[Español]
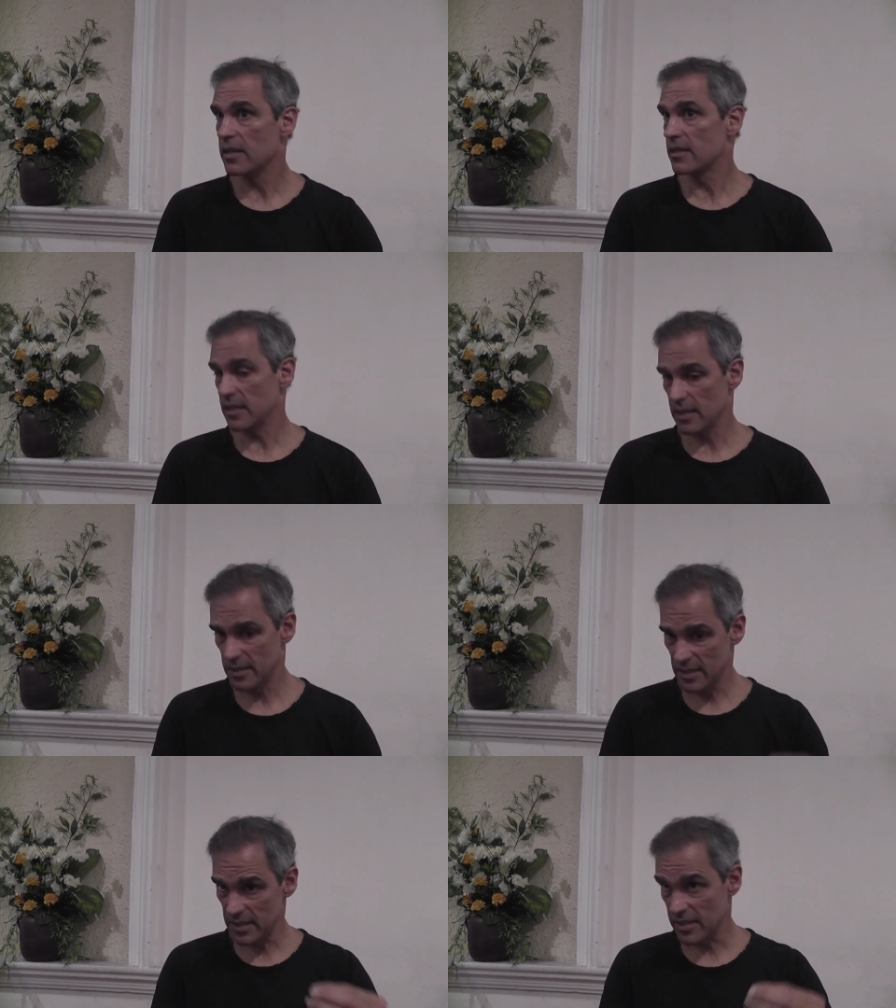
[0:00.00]
Si,
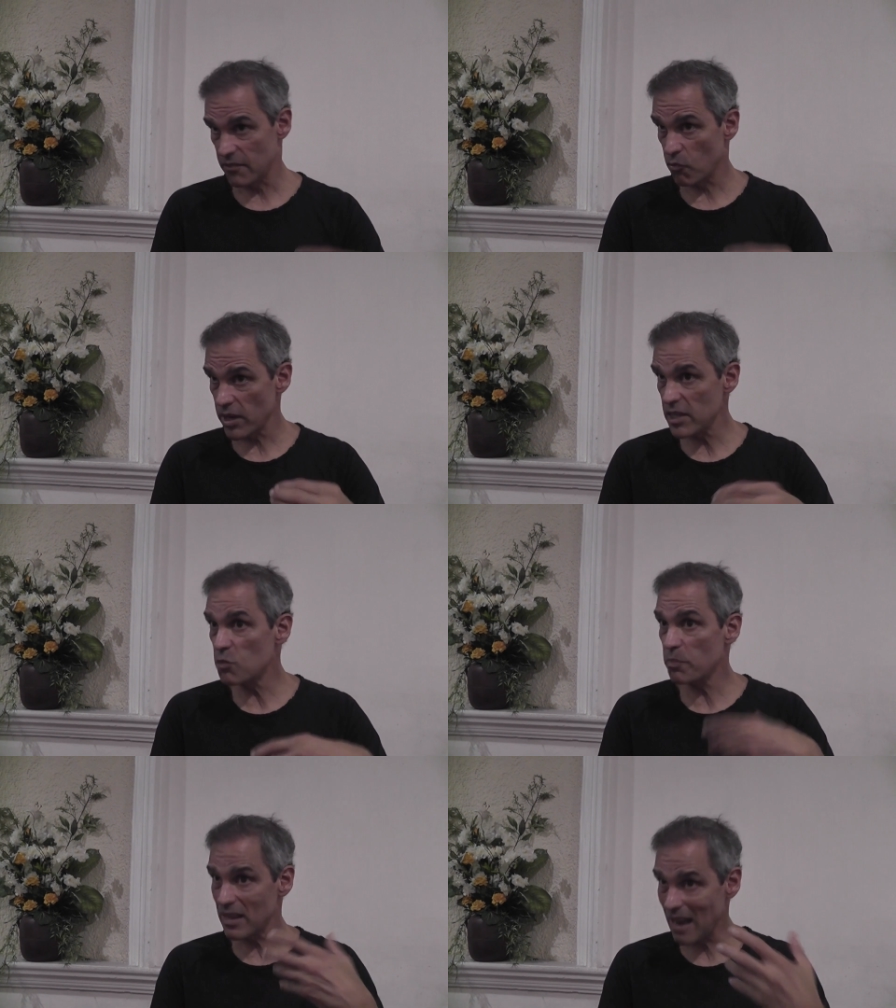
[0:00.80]
si, si fue
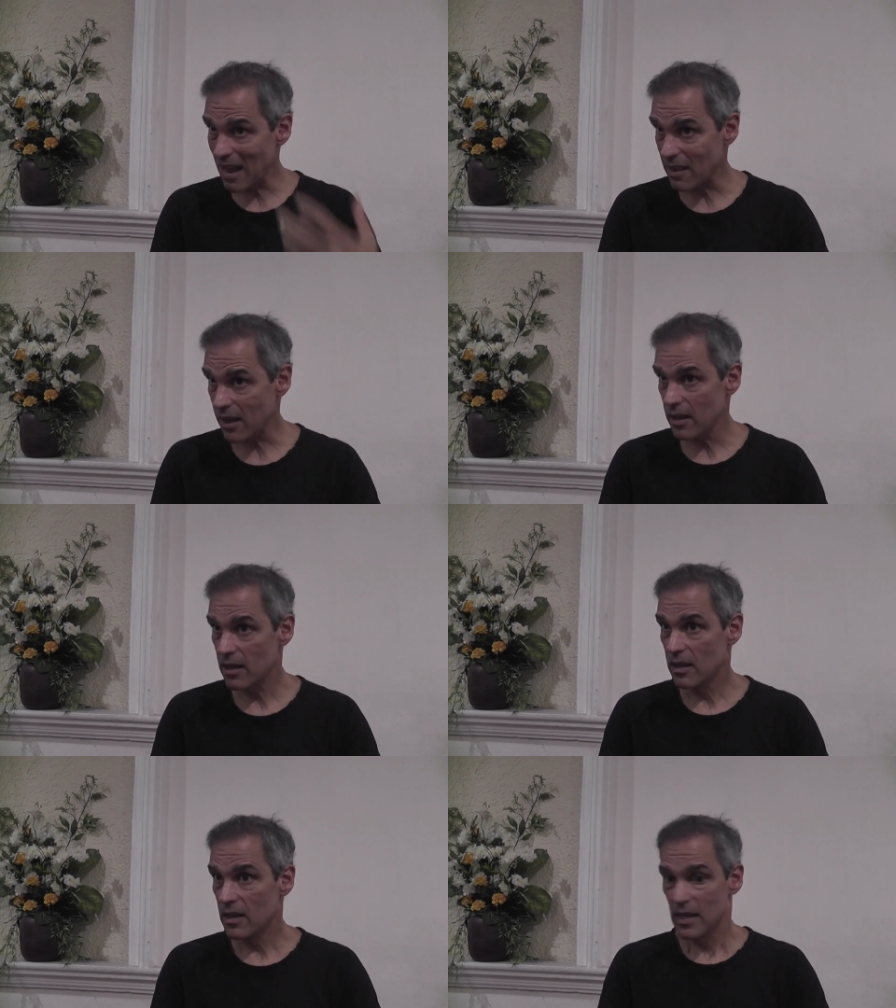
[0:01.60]
inspirada